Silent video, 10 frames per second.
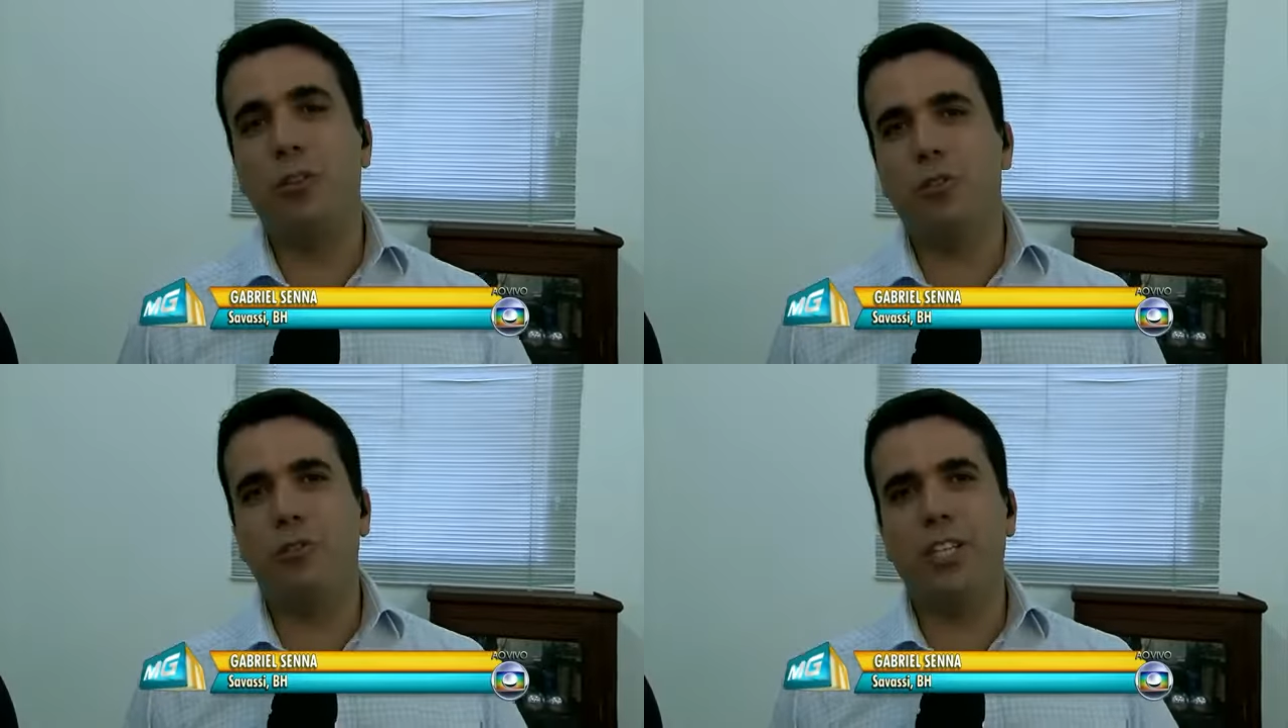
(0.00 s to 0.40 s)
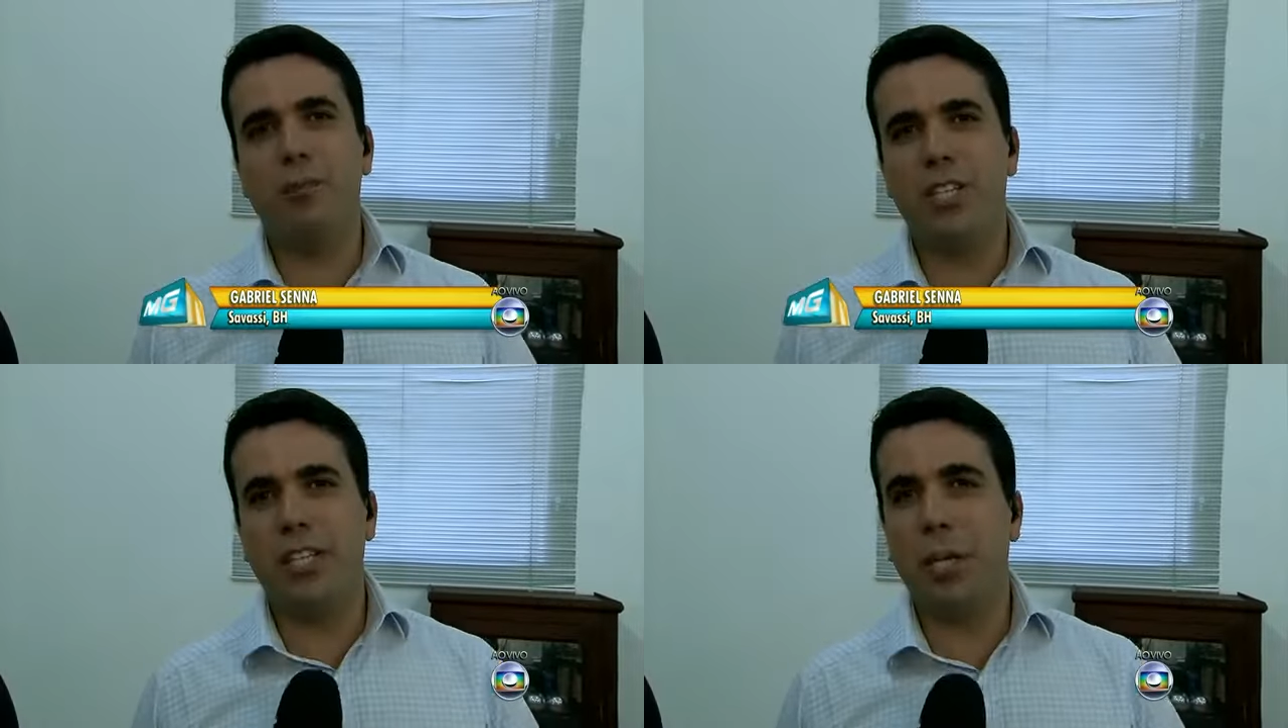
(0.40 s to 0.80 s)
Nós
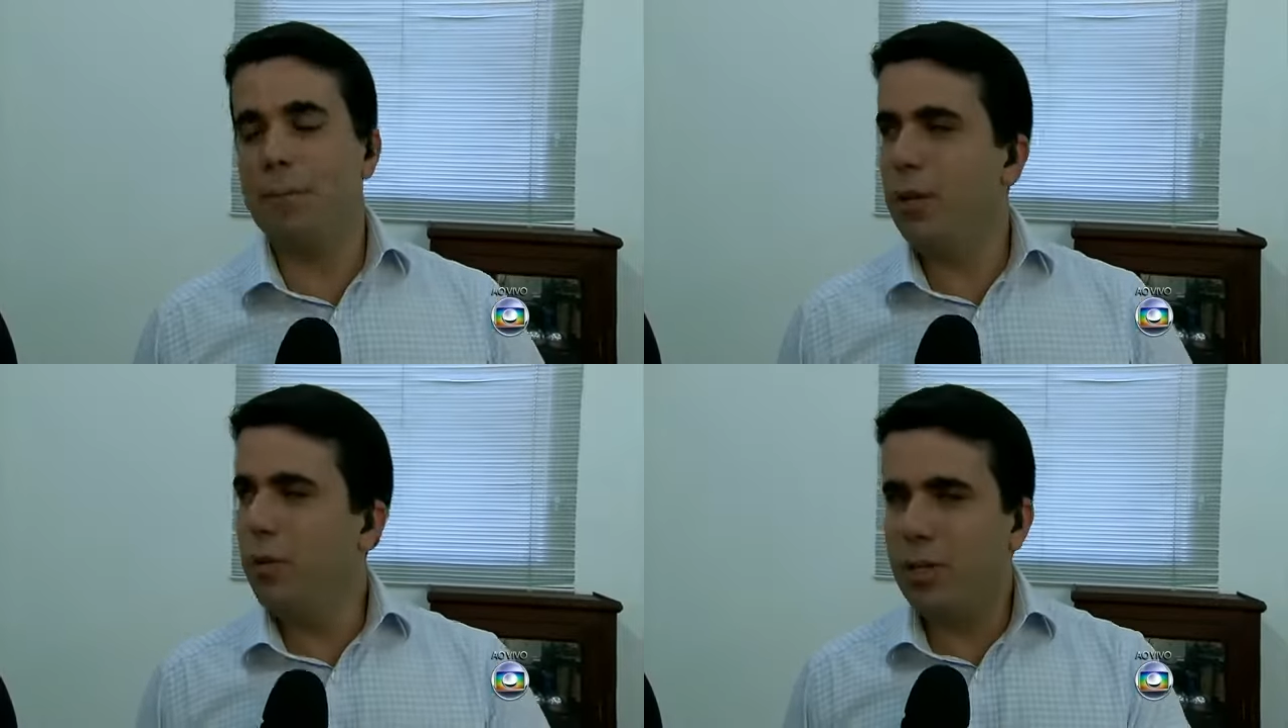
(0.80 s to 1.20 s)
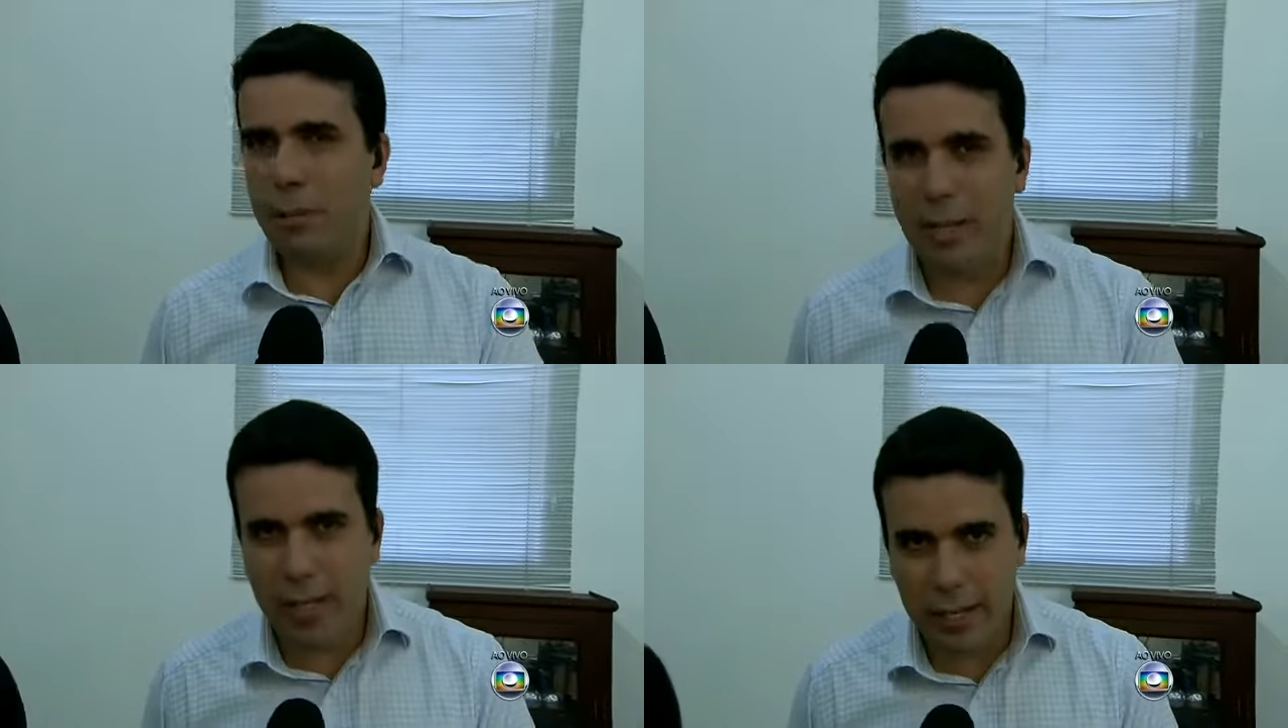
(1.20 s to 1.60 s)
convidamos aqui um
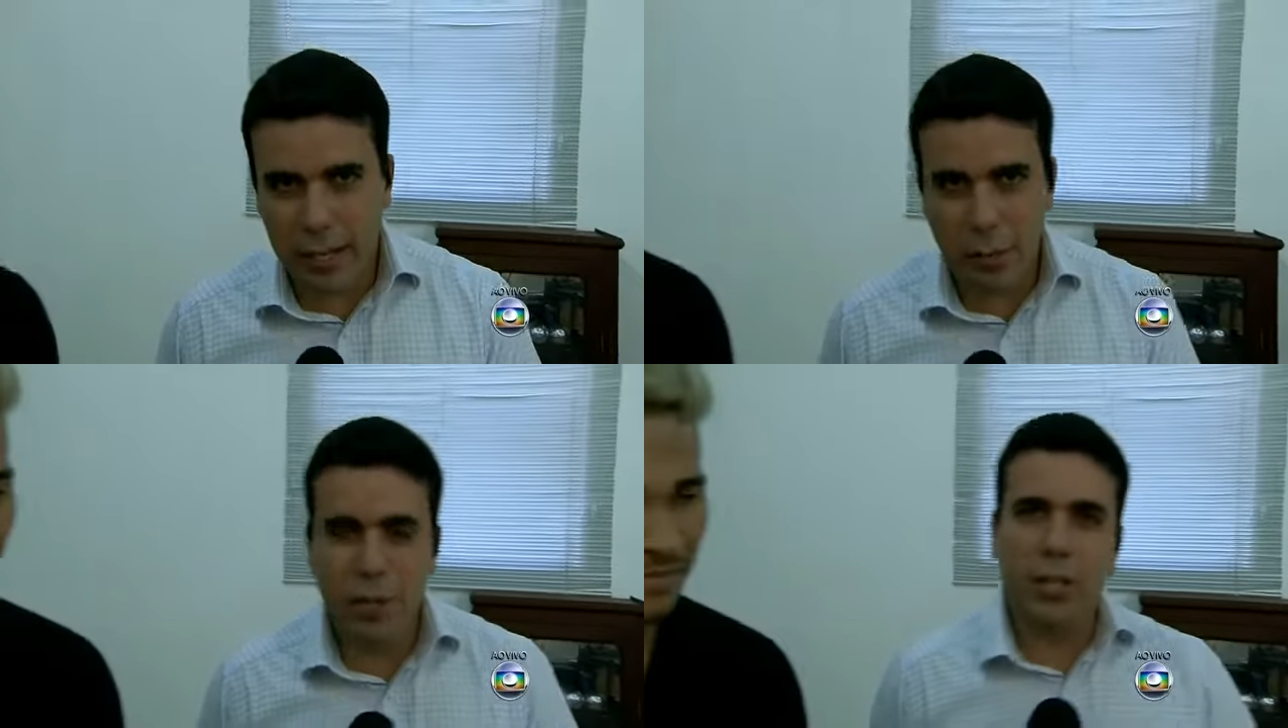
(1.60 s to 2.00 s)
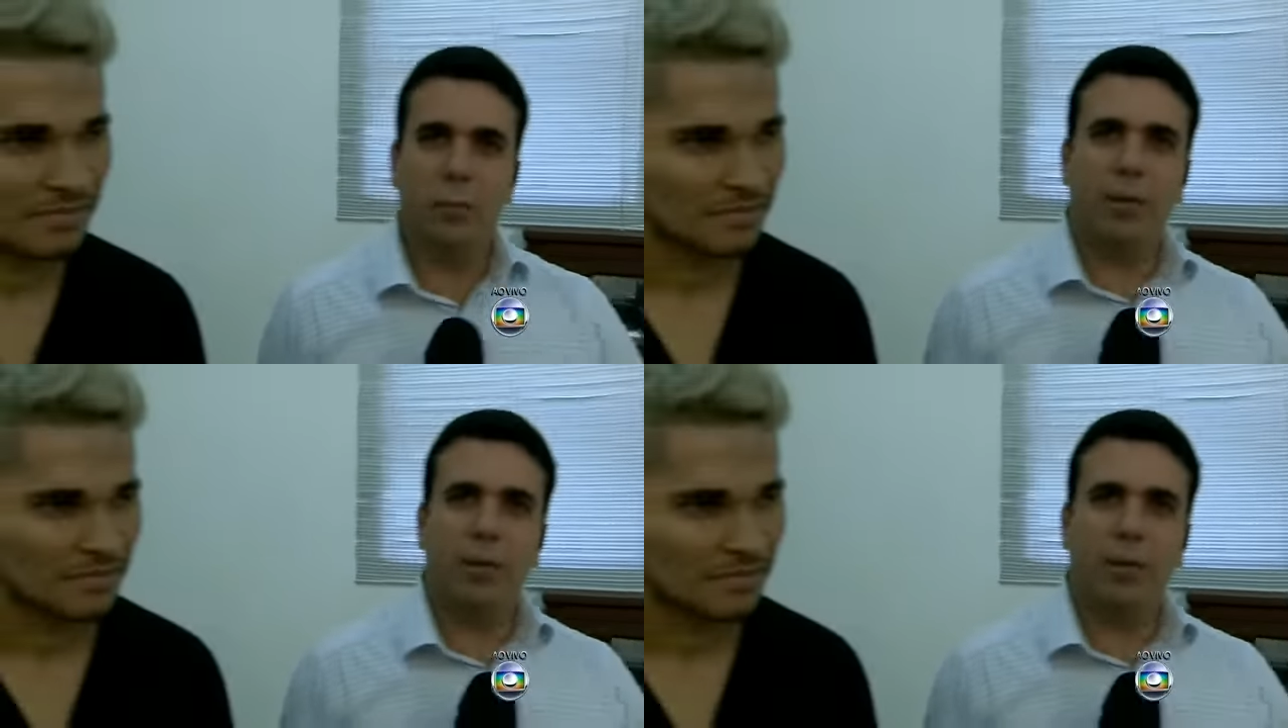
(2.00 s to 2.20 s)
cabeleireiro e